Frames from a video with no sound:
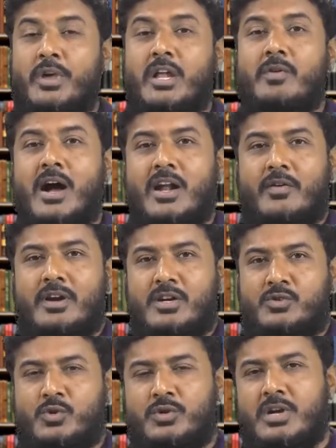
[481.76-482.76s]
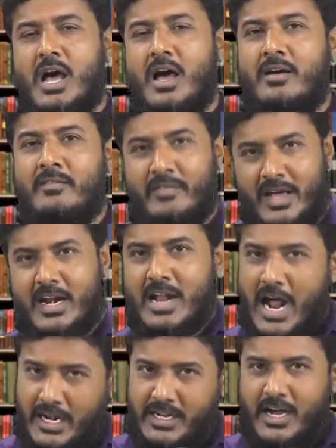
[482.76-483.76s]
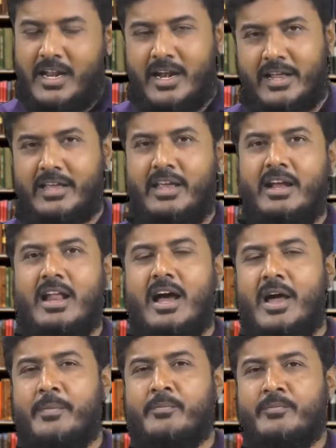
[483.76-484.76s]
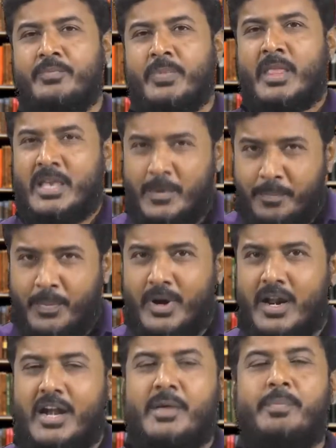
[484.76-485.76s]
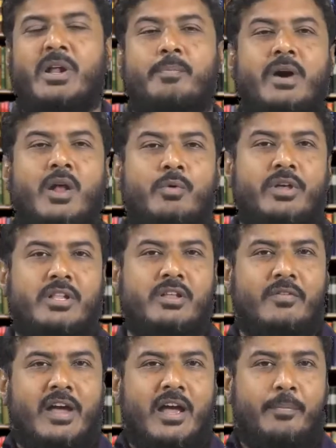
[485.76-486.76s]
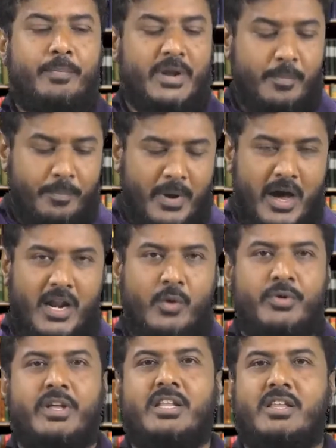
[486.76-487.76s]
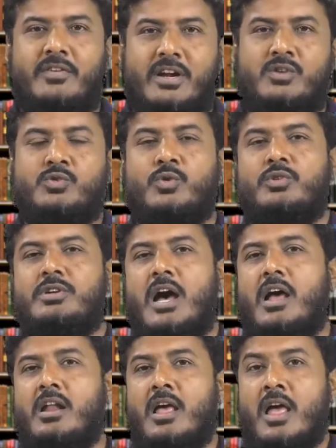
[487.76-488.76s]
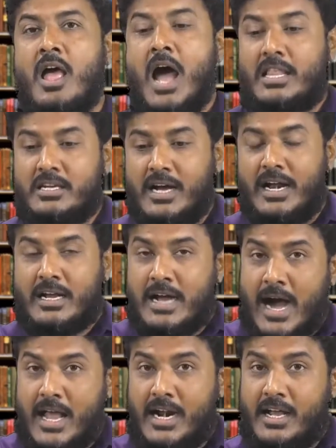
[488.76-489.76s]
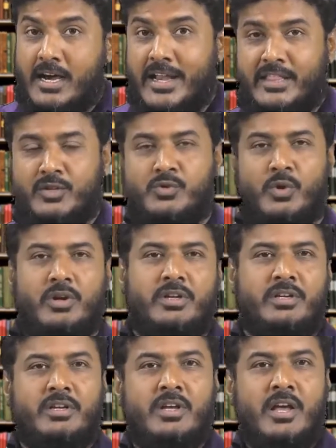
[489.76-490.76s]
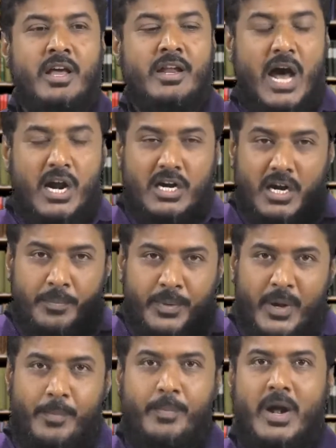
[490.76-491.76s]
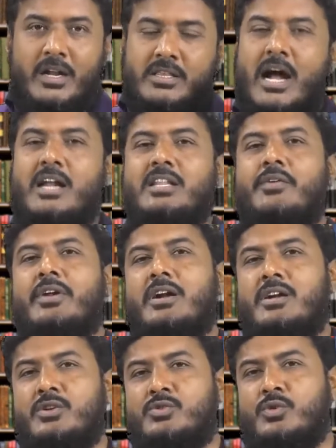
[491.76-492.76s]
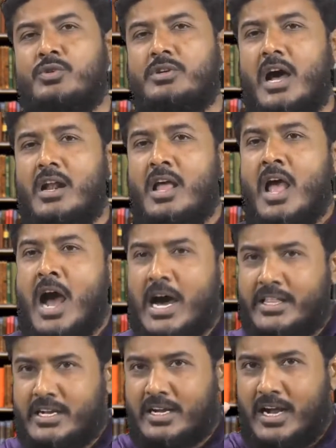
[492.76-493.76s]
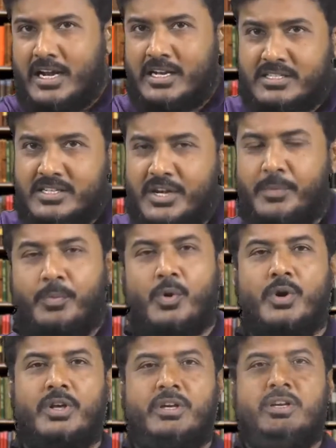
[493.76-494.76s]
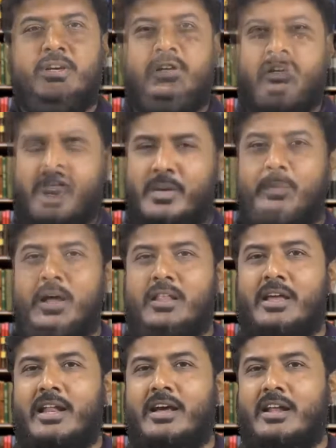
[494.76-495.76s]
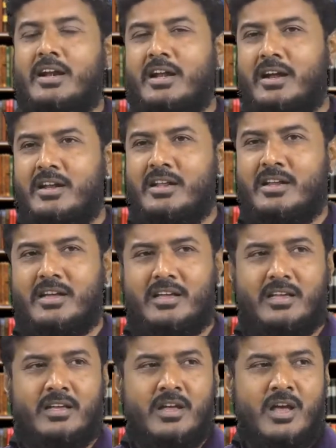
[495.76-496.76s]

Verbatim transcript: உயர்வானவர்கள் என்று சொன்னால் வேறு நாலு காலில் நடக்கீங்களா எப்படிரா நீ பிறப்பால் உயர்ந்தவன் பிறப்பால் உயர்ந்தவர் என்று சொன்னால் அதுக்கான காரண காரியத்தை சொல்லு நாங்கள் பிறப்பால் தாழ்ந்தவர்கள் என்று சொன்னால் அதற்கான லிஸ்ட்டை நீ போடு ஒன்றை மாதிரி தான் எனக்கு ரெண்டு கண் இருக்குது